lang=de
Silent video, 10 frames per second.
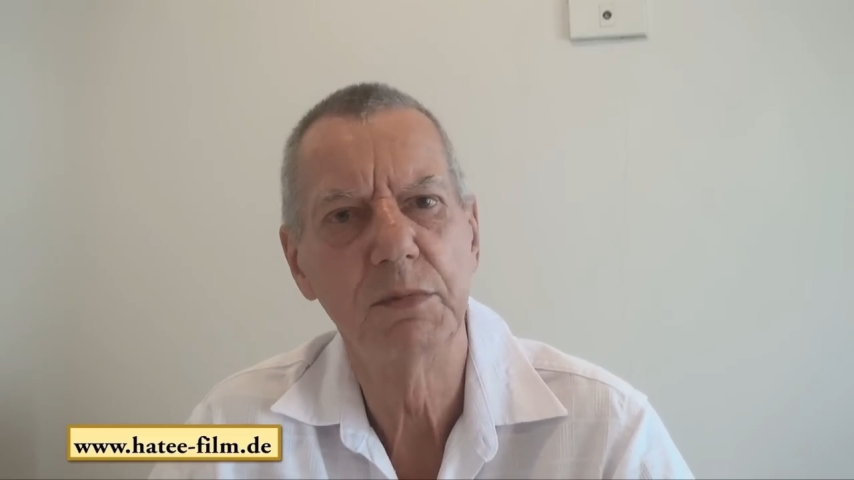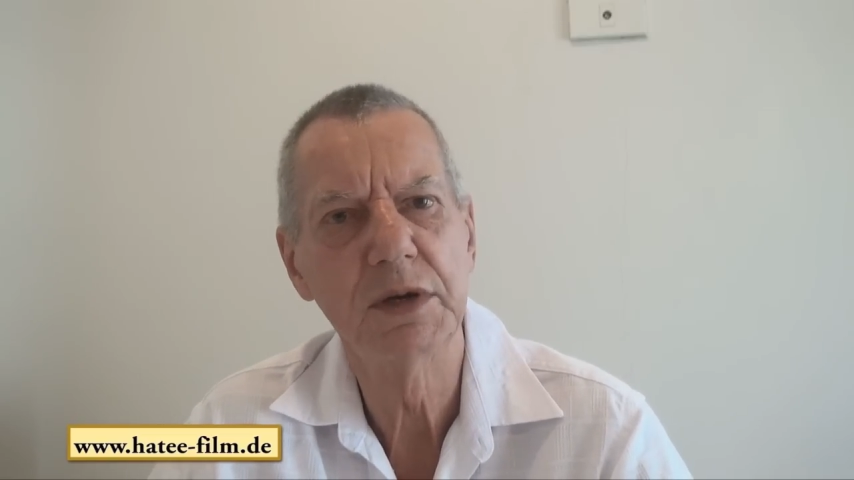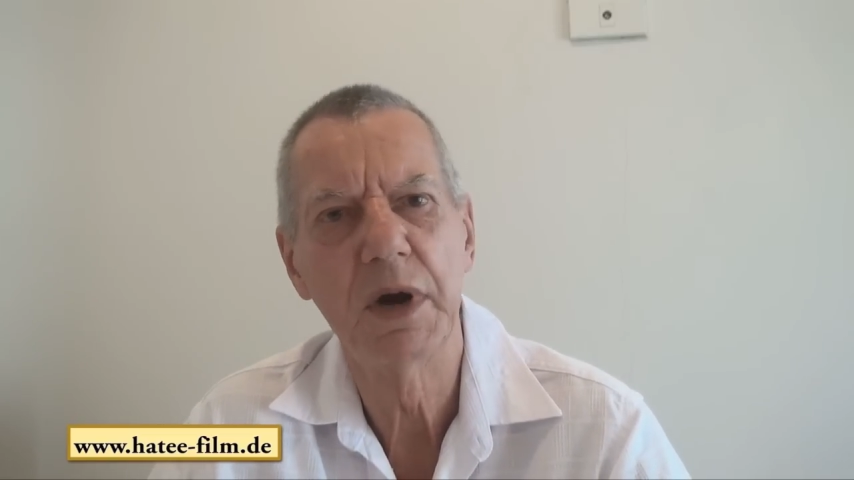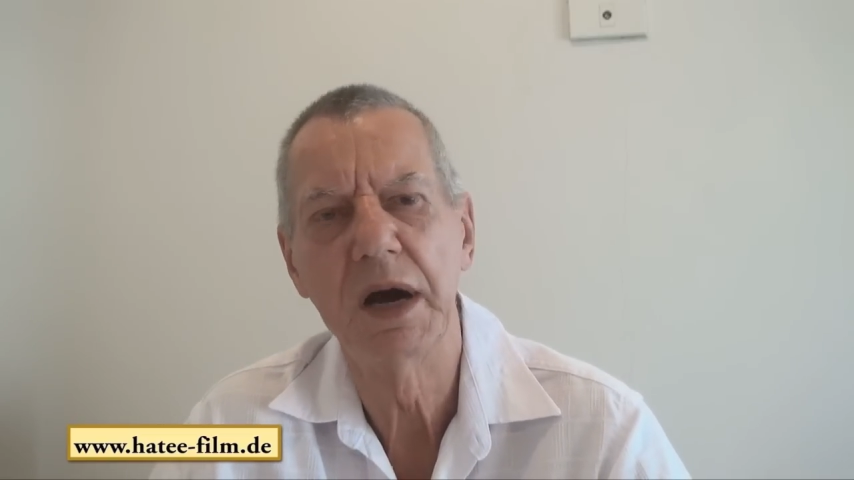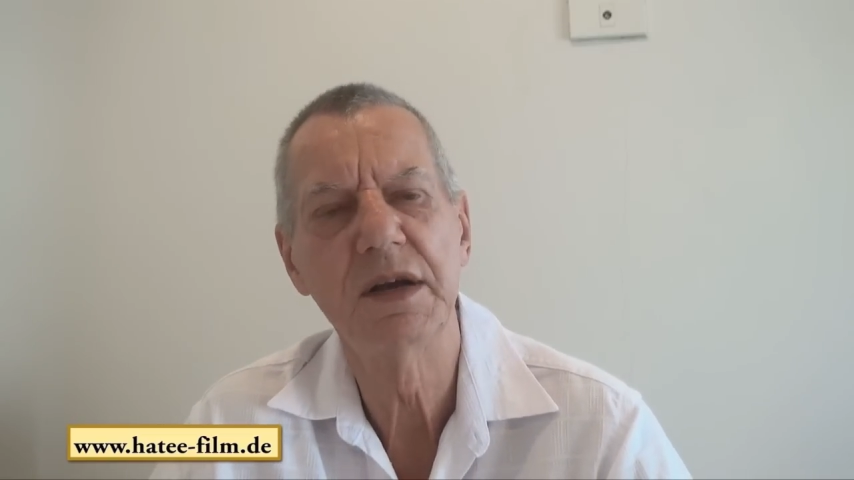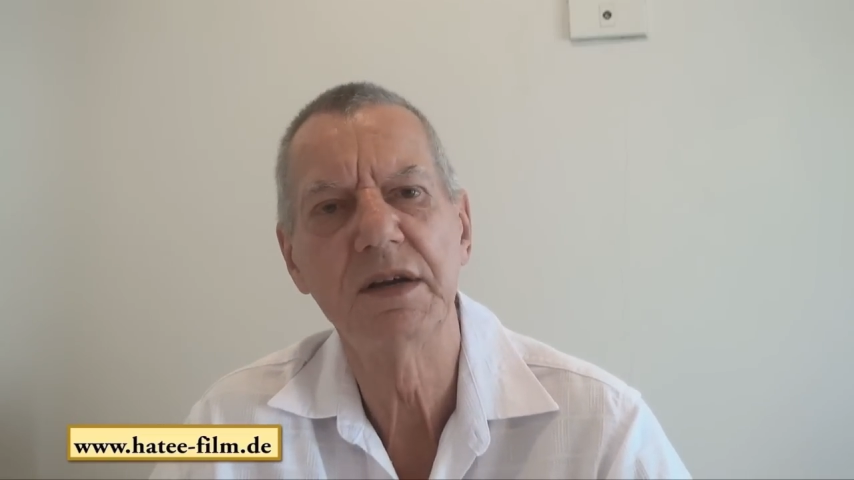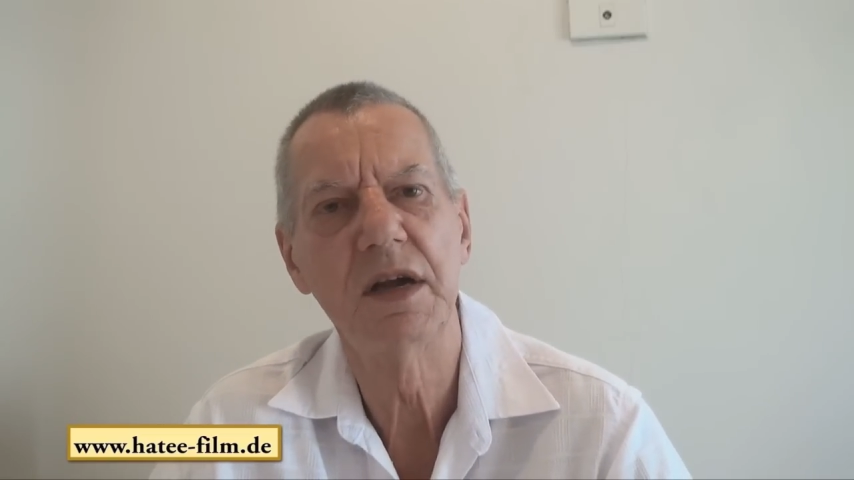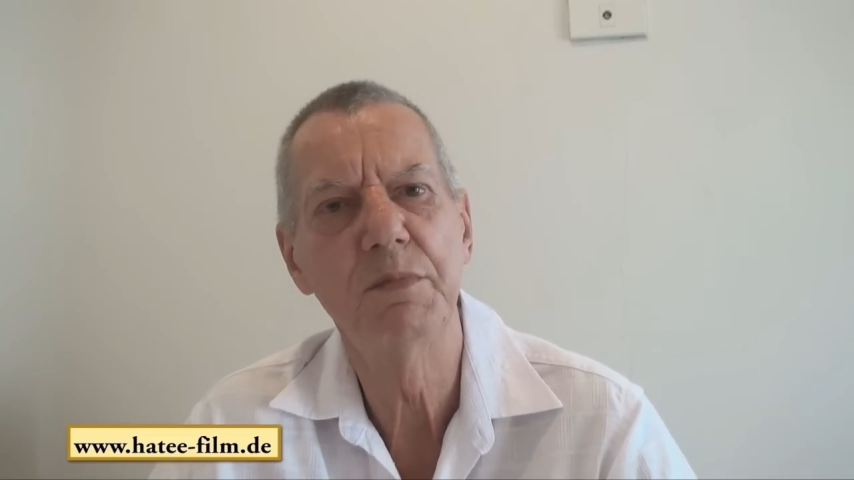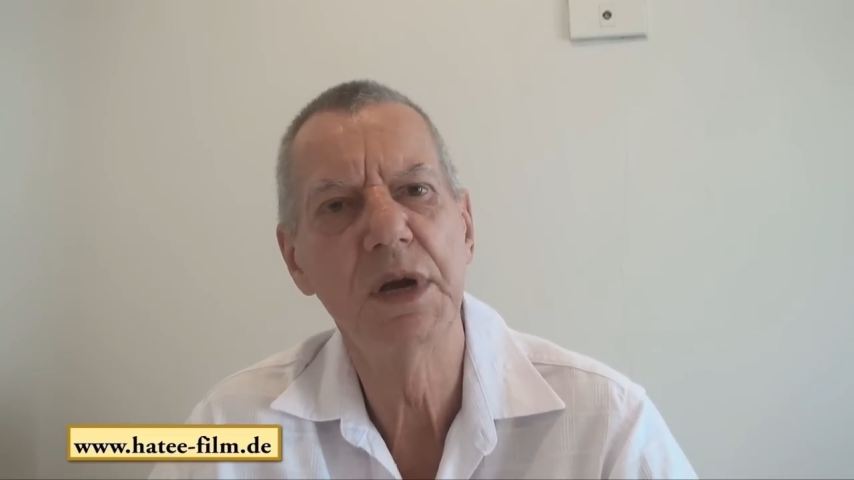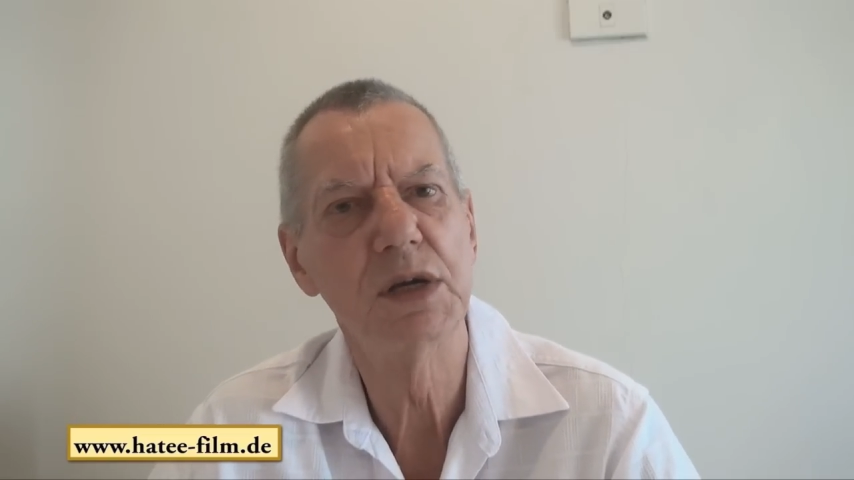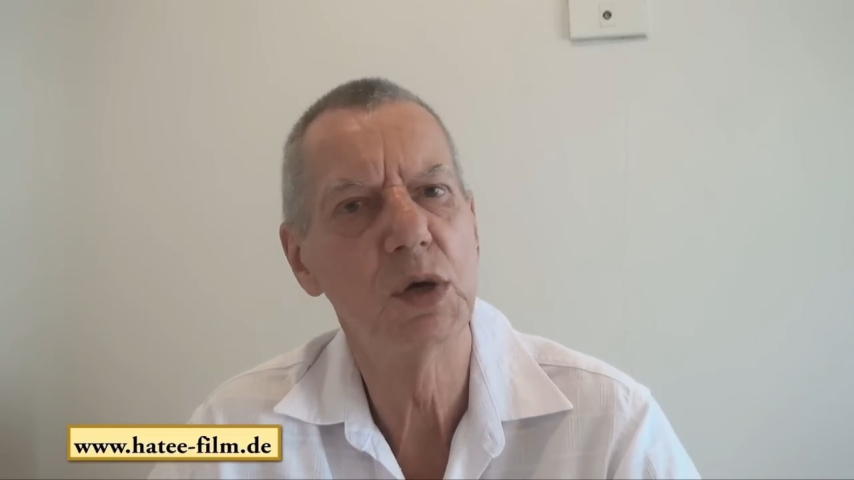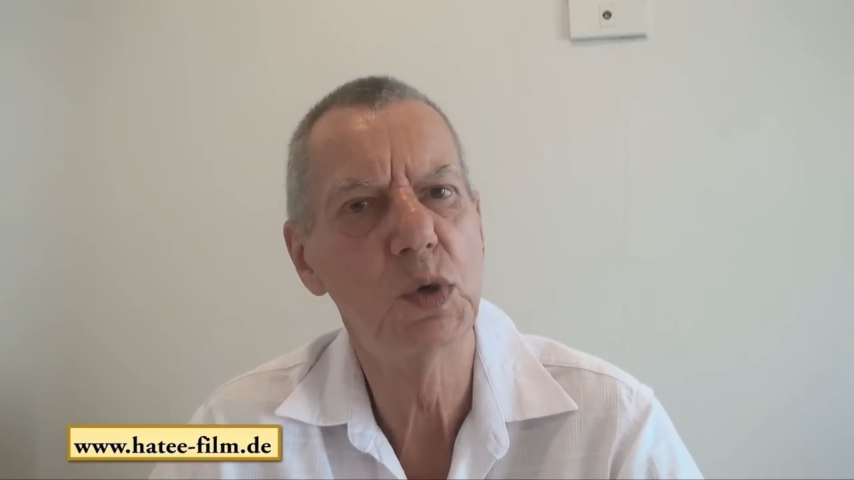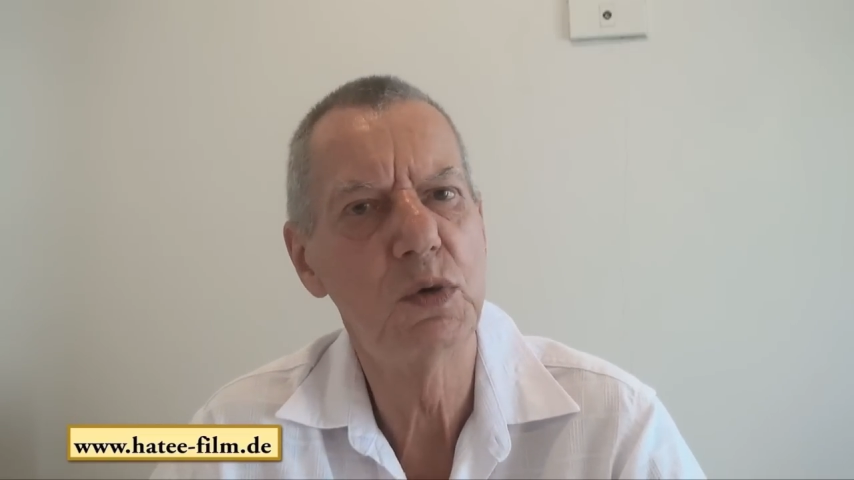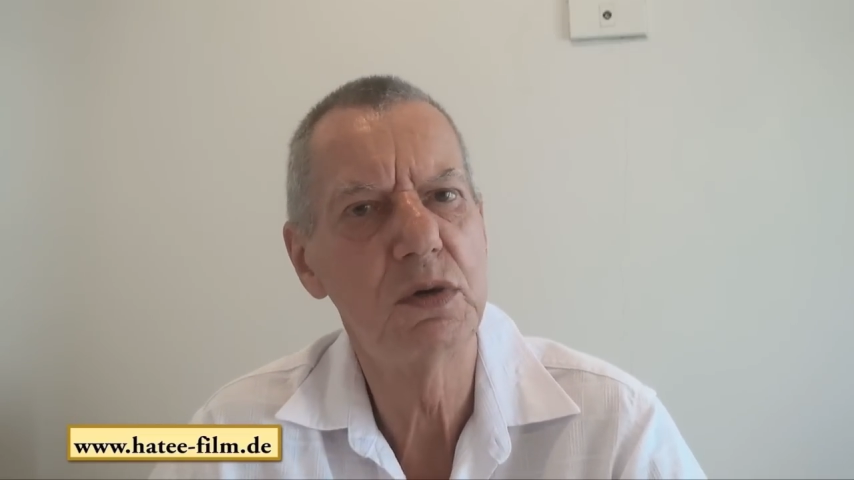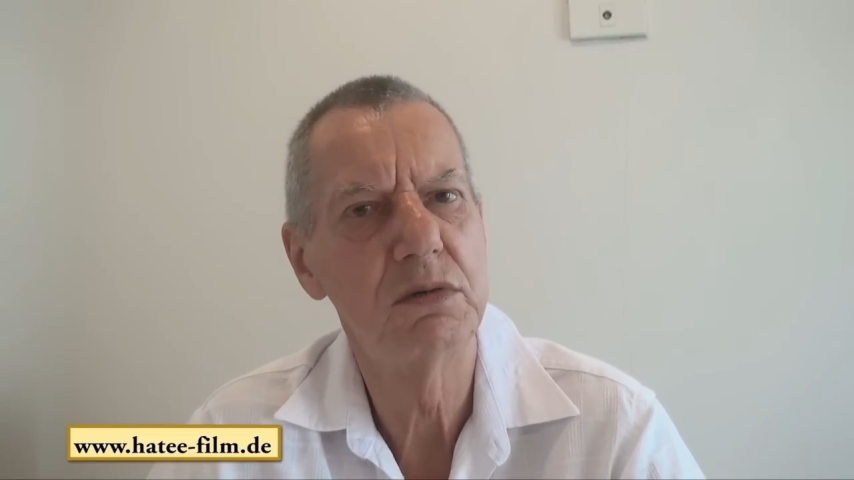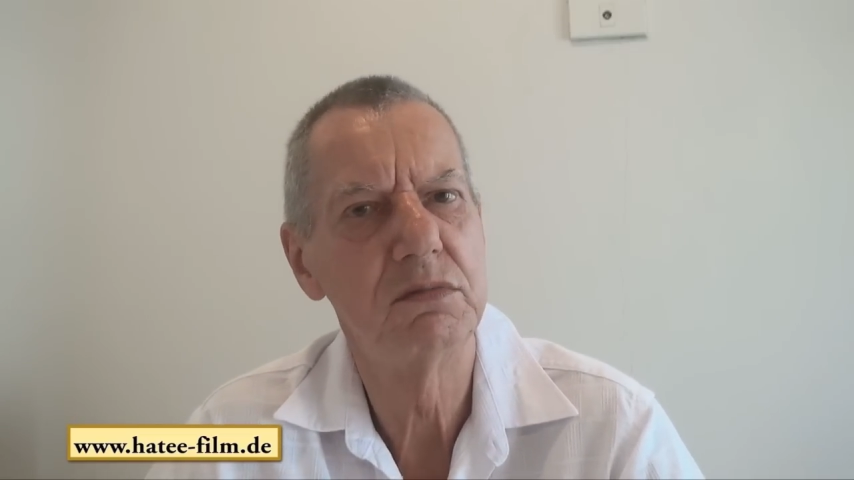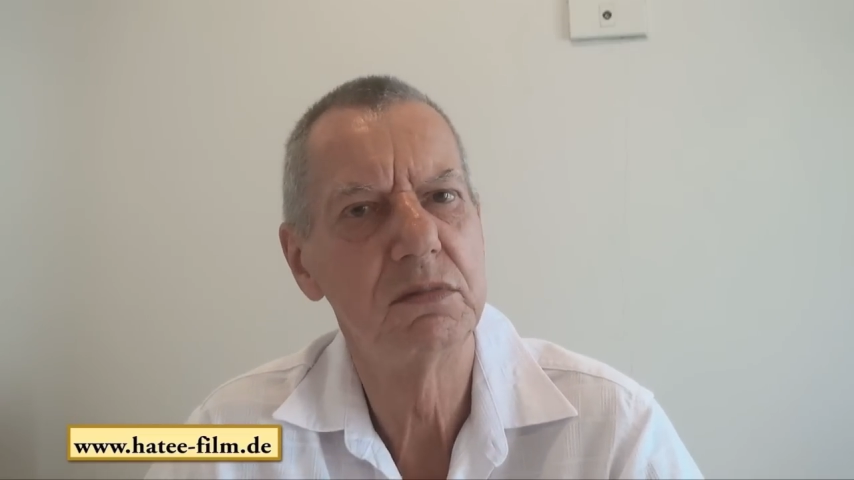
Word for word: manchmal anderthalb Meter hoch,